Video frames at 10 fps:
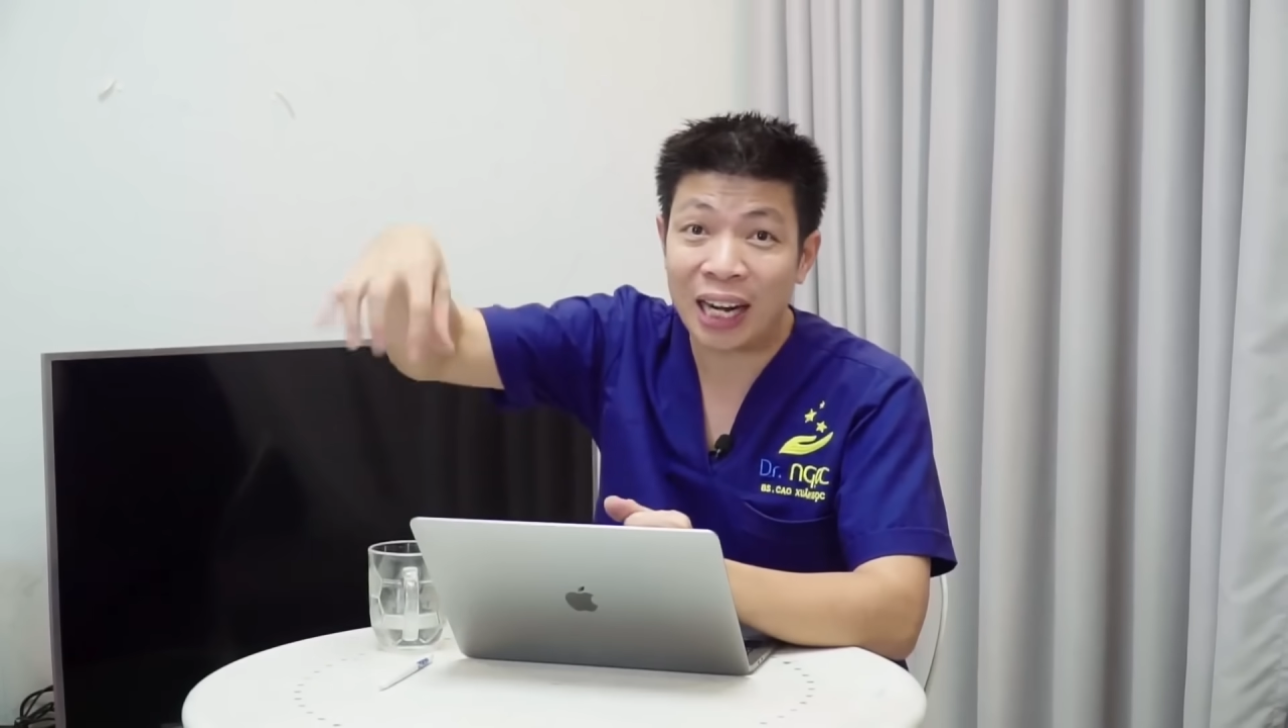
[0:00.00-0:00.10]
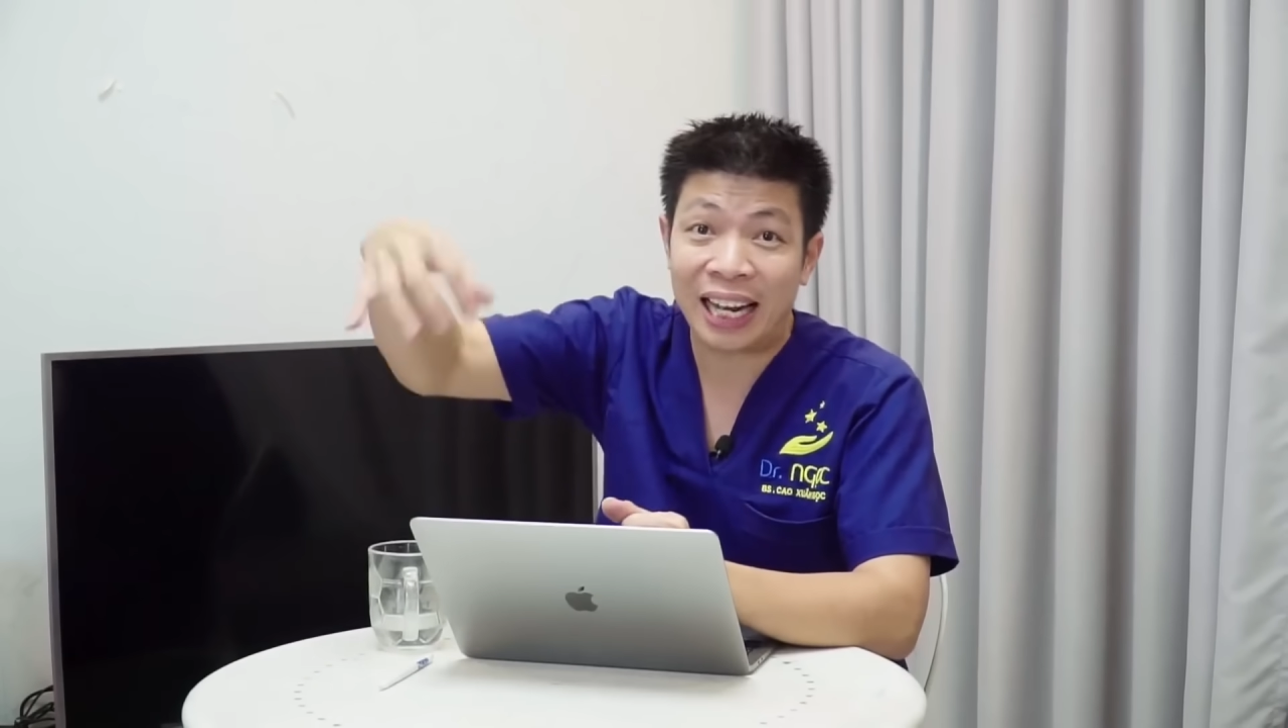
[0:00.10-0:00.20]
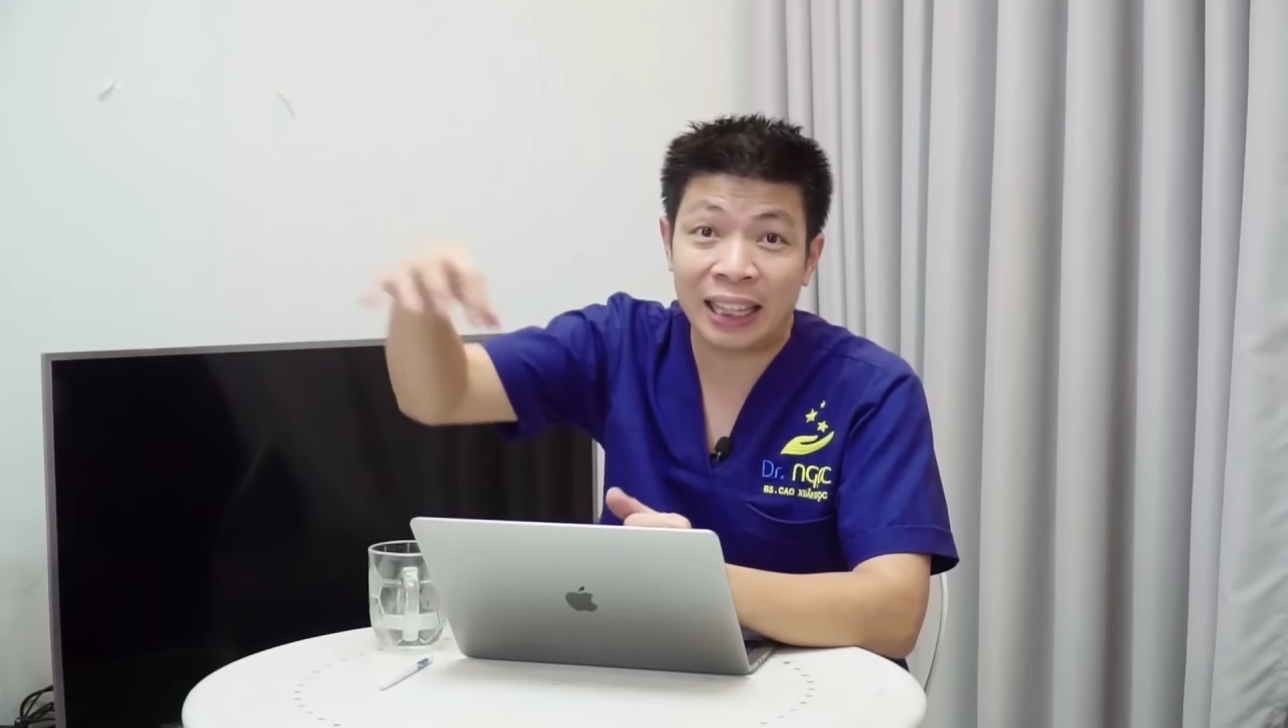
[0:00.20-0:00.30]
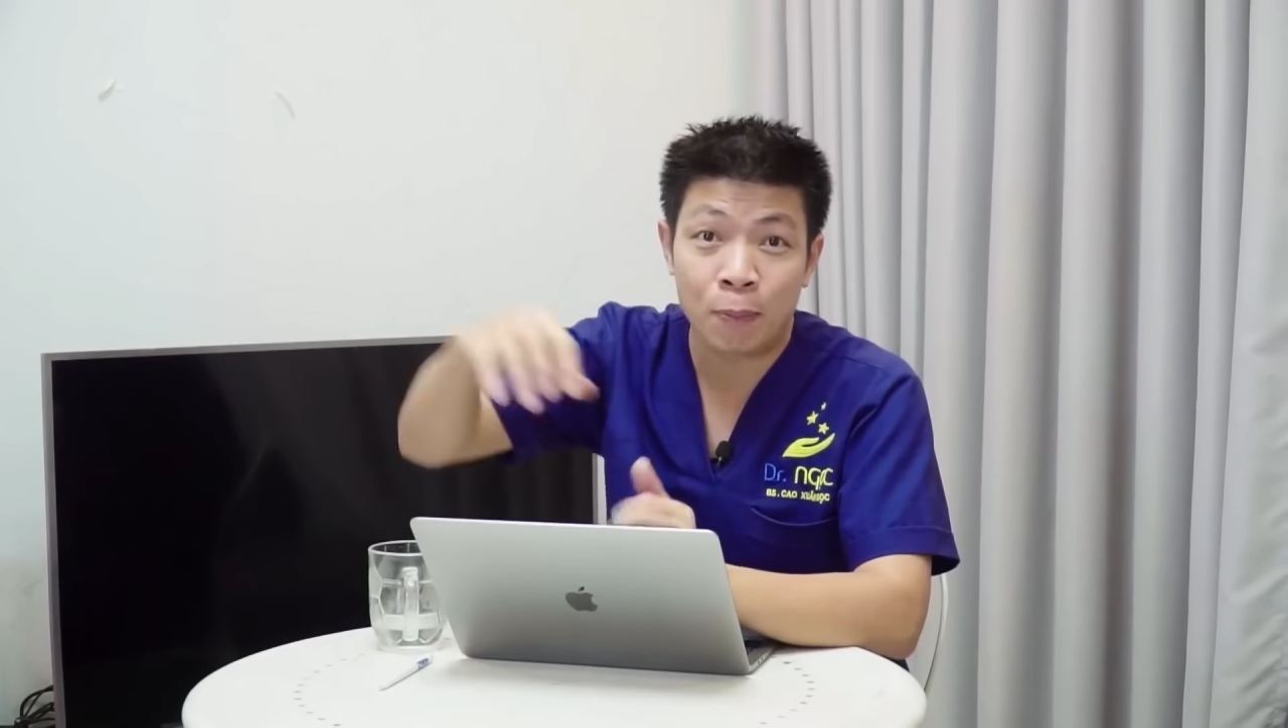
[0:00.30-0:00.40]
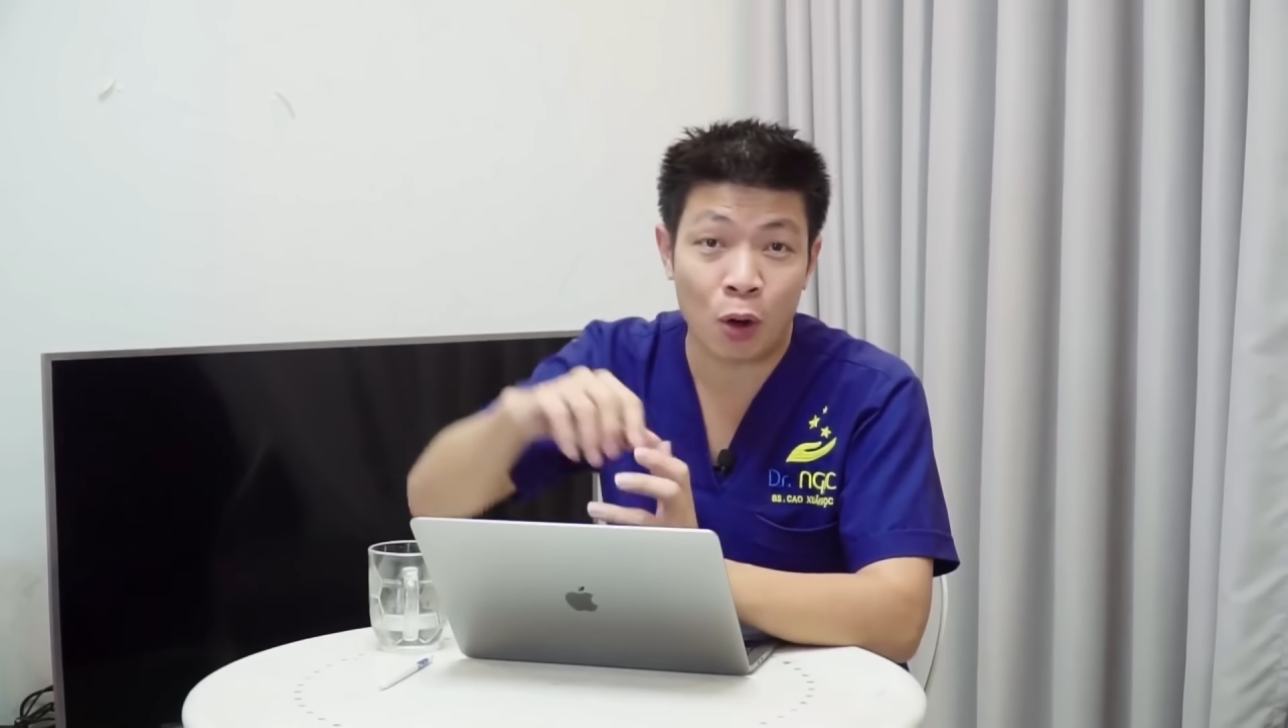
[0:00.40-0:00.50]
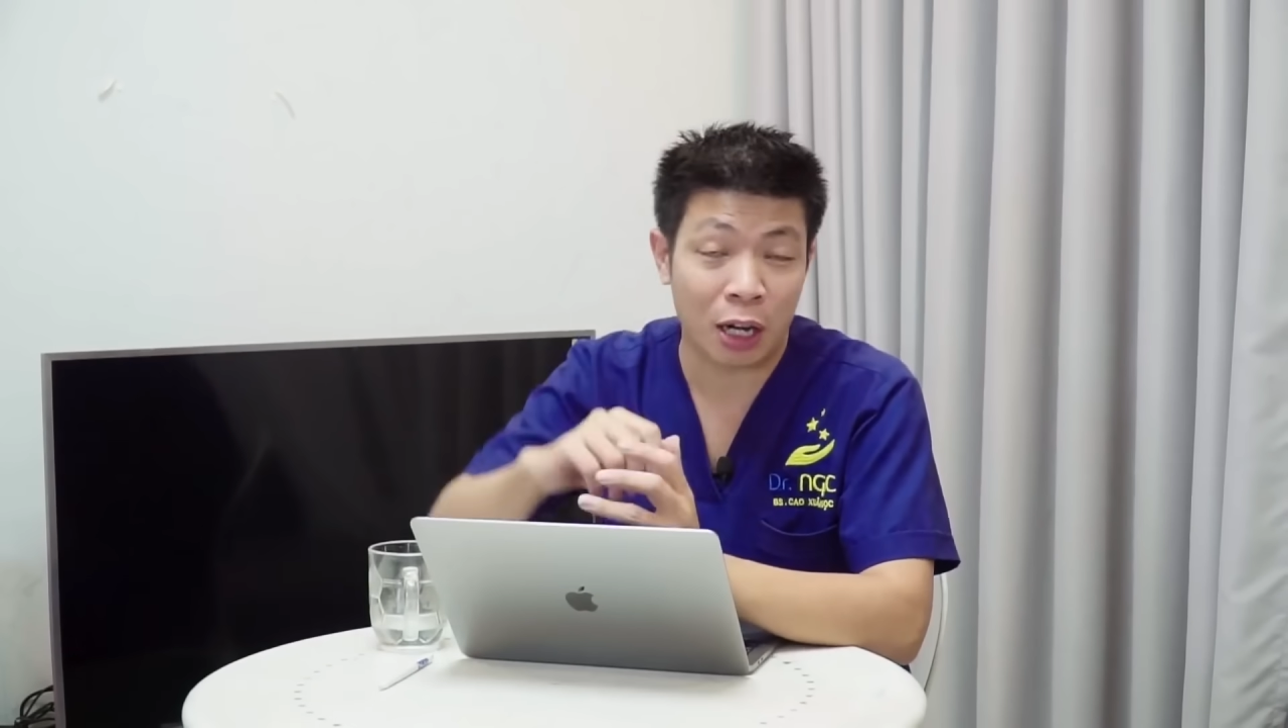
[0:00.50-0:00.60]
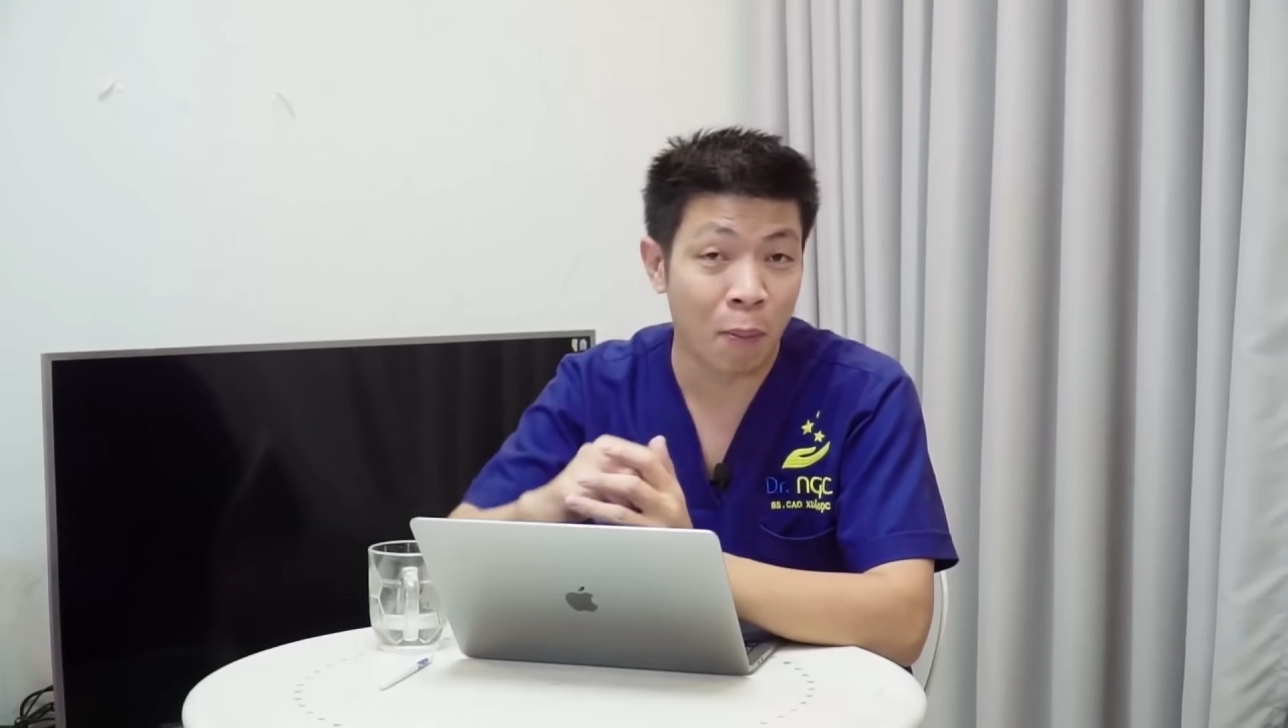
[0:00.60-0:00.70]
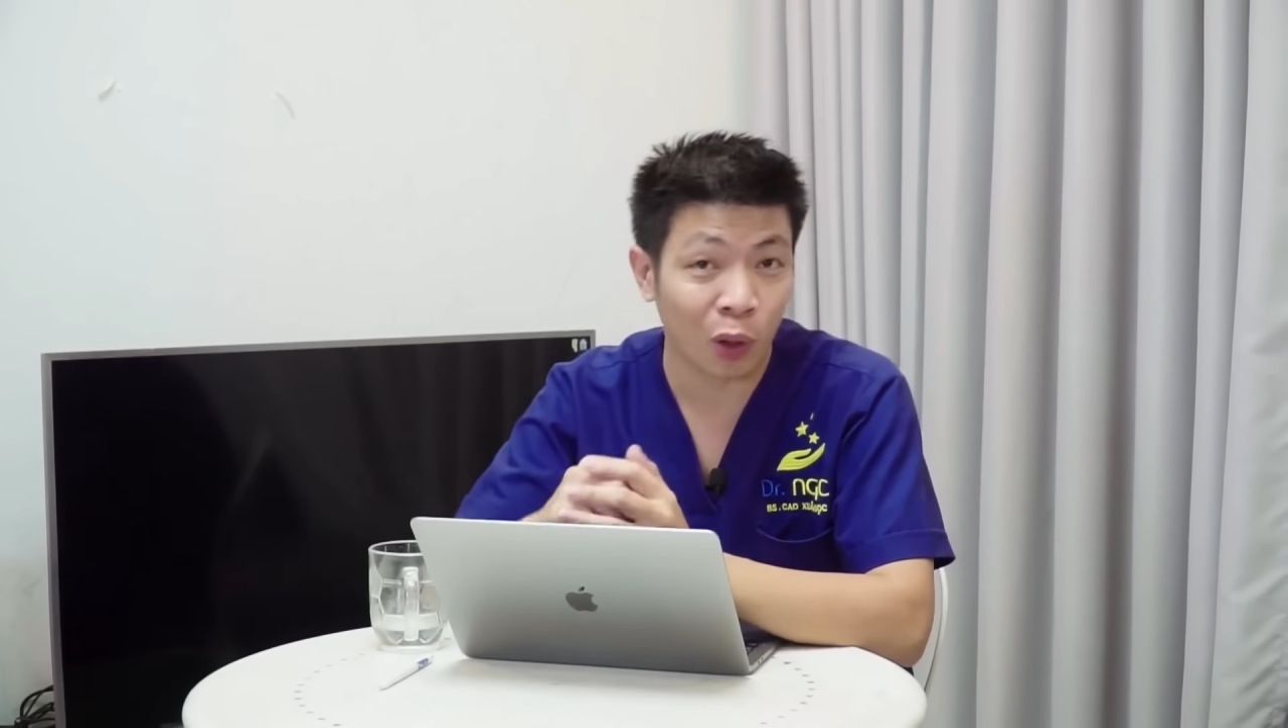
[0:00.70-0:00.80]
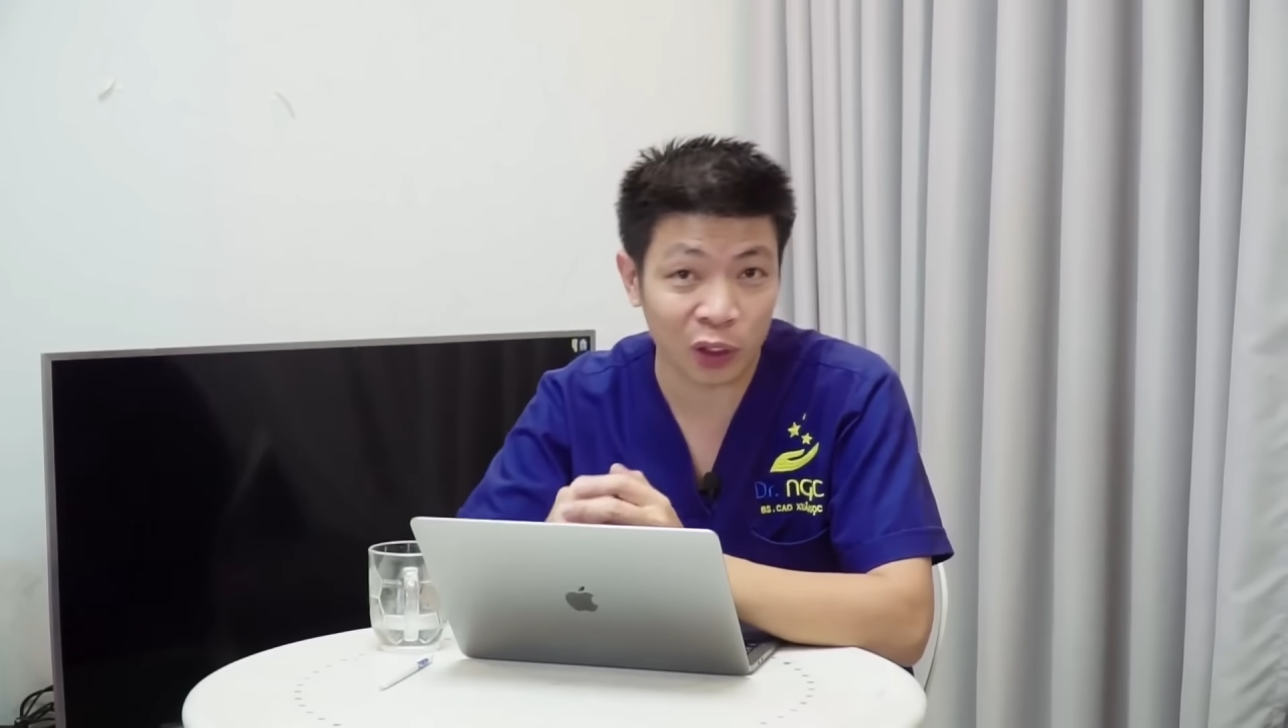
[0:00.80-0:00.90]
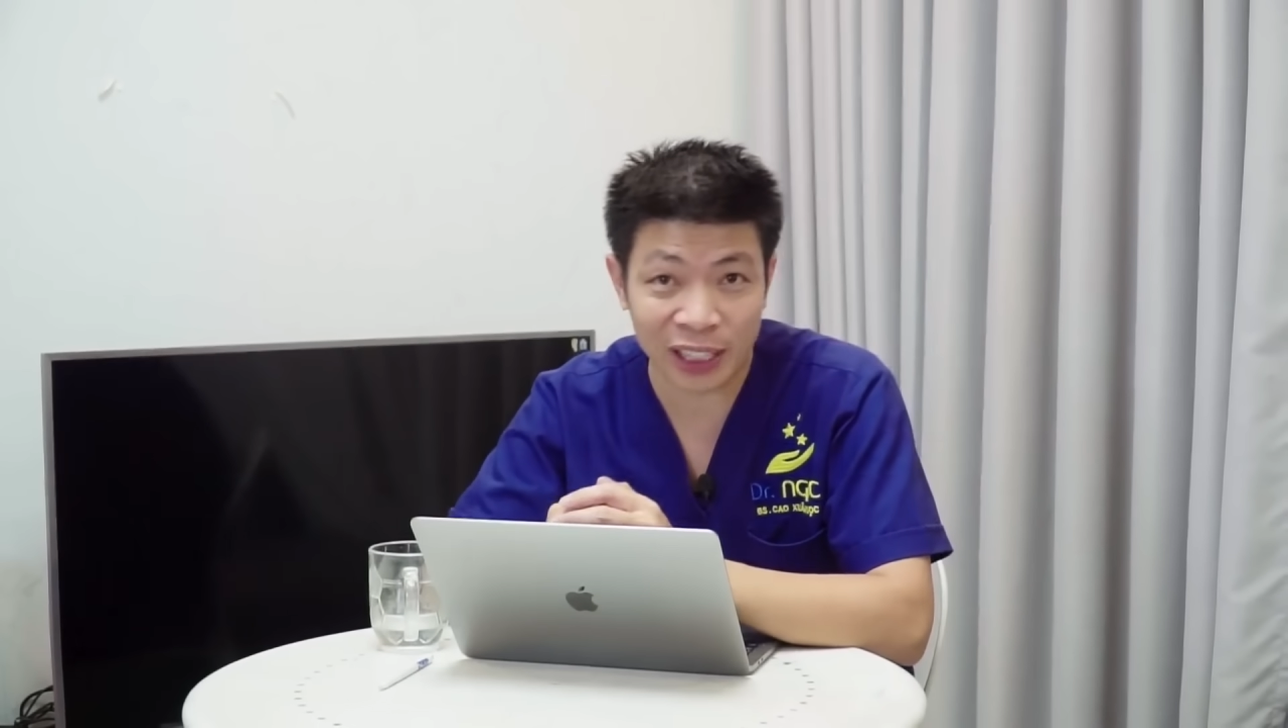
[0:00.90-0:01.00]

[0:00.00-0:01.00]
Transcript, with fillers: ngày tầm khoảng cỡ 1